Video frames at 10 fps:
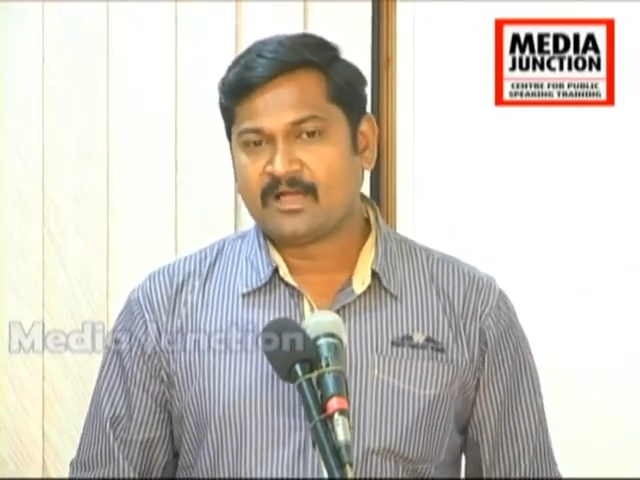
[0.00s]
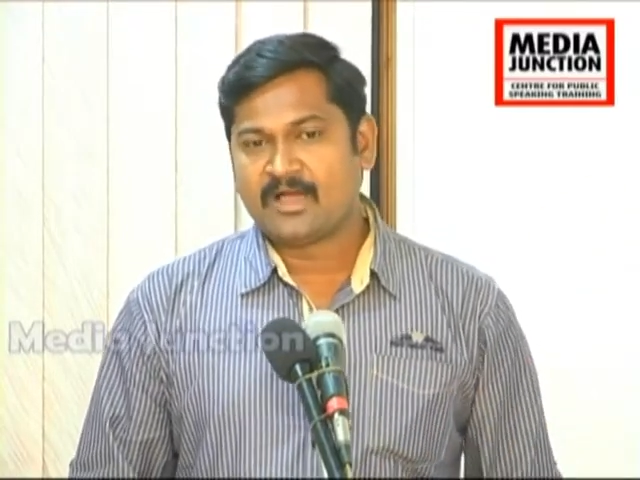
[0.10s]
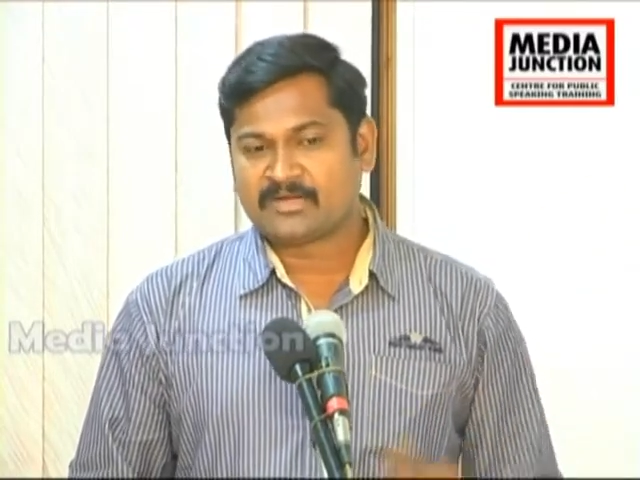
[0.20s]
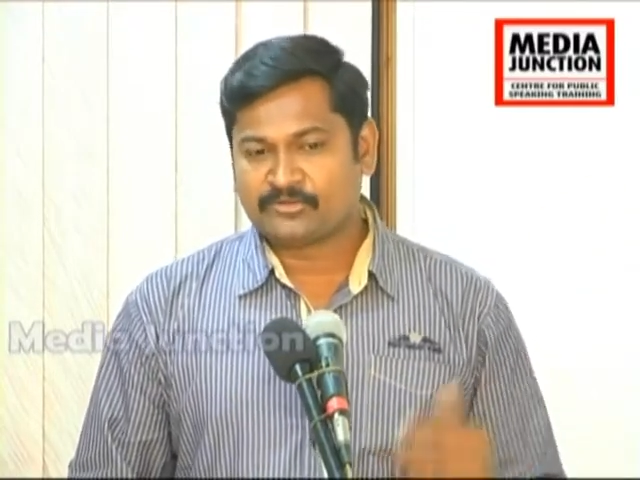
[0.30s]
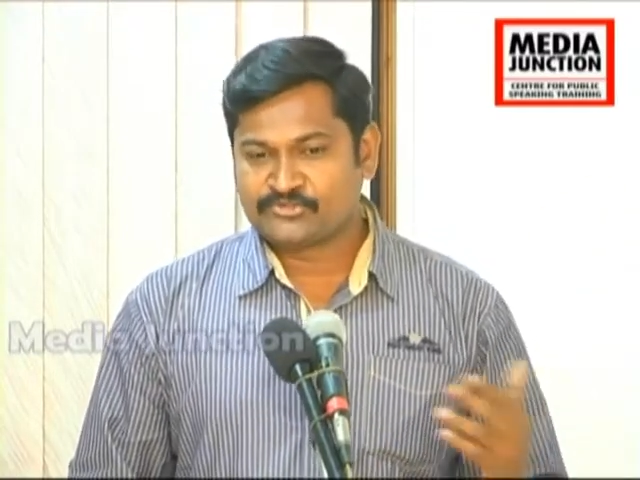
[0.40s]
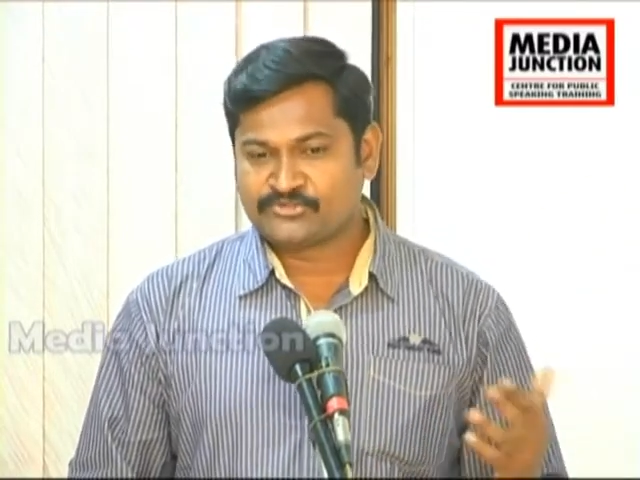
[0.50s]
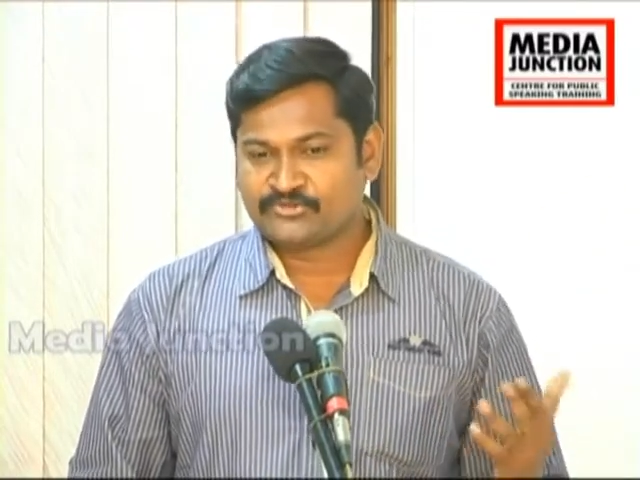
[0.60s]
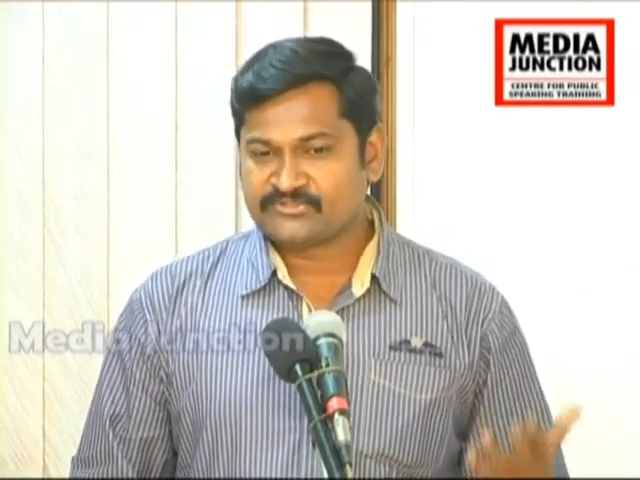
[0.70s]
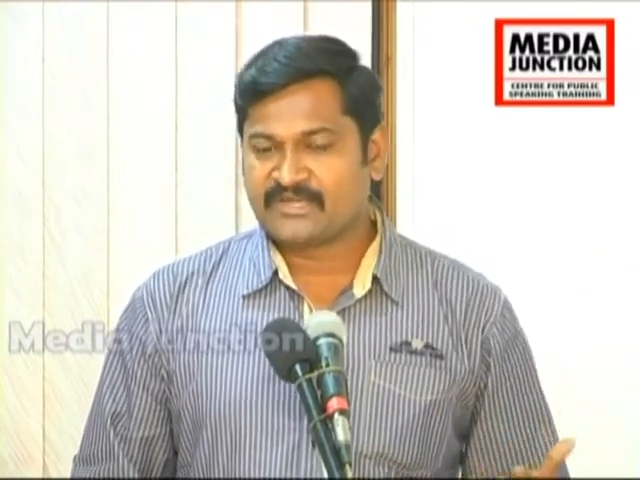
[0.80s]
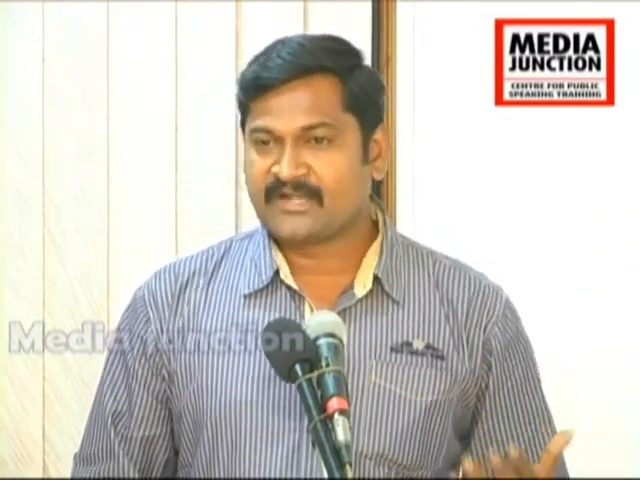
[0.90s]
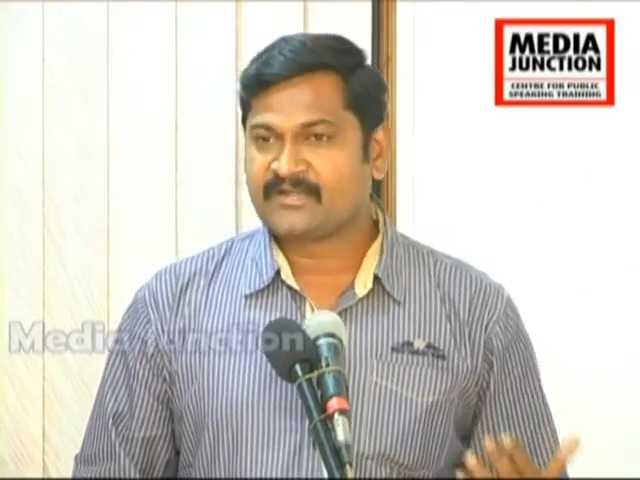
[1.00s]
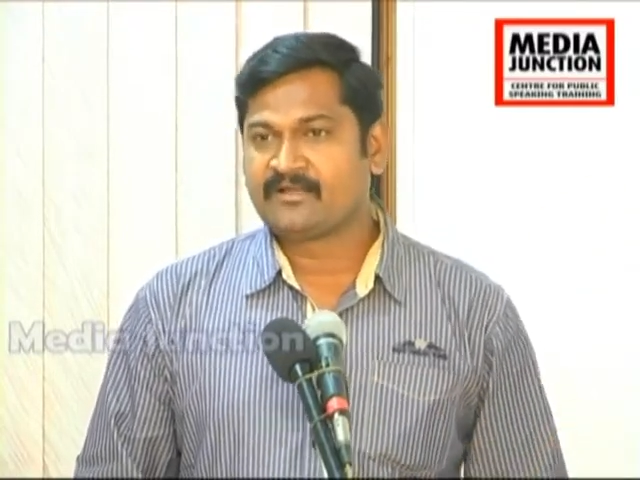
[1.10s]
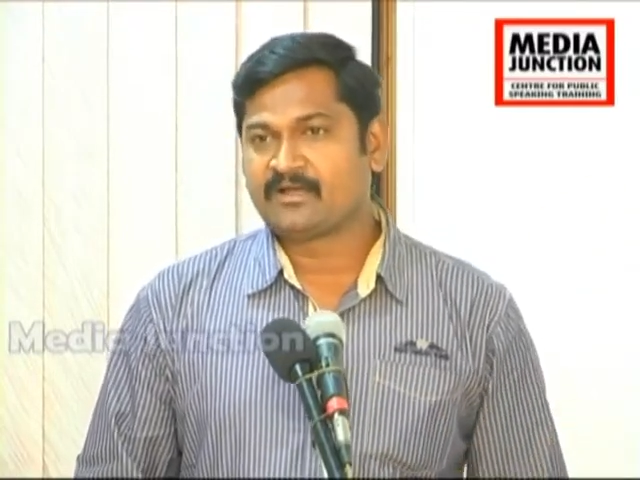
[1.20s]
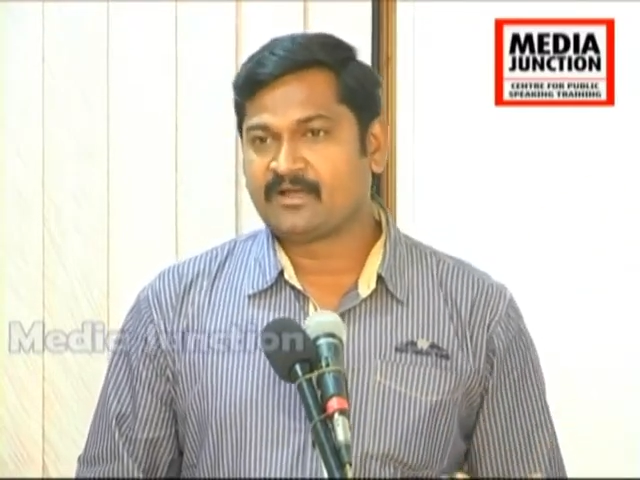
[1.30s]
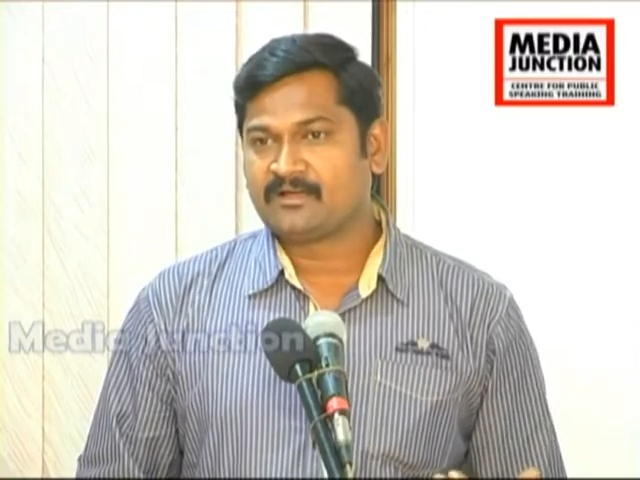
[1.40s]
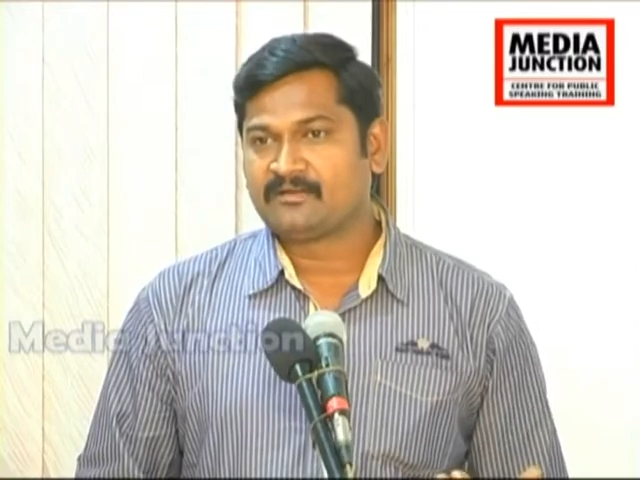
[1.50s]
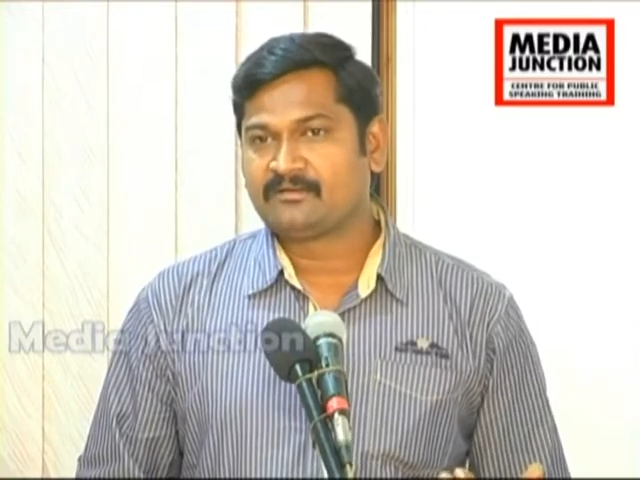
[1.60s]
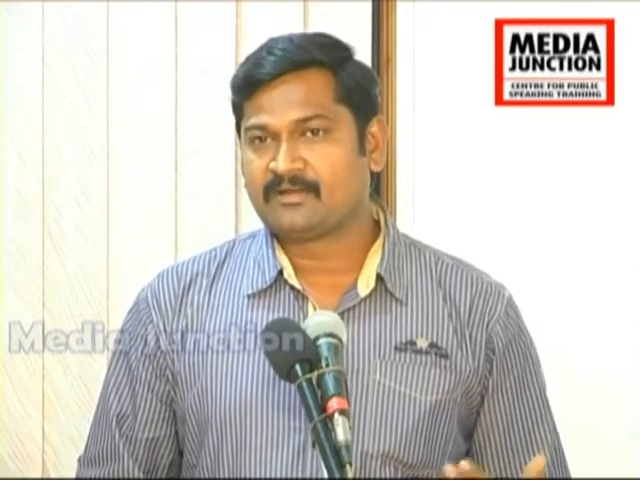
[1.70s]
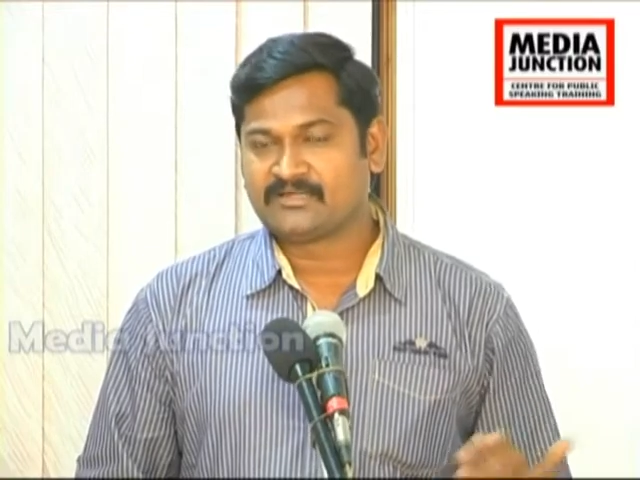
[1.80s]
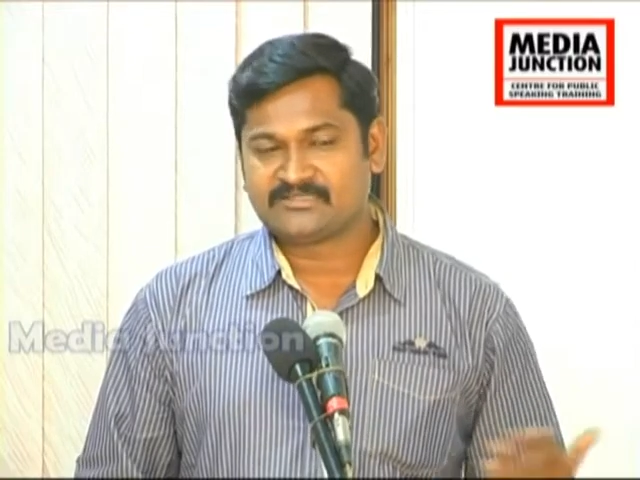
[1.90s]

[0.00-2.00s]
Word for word: అక్కడ వచ్చి ఒకసారి అటెండ్ కా అని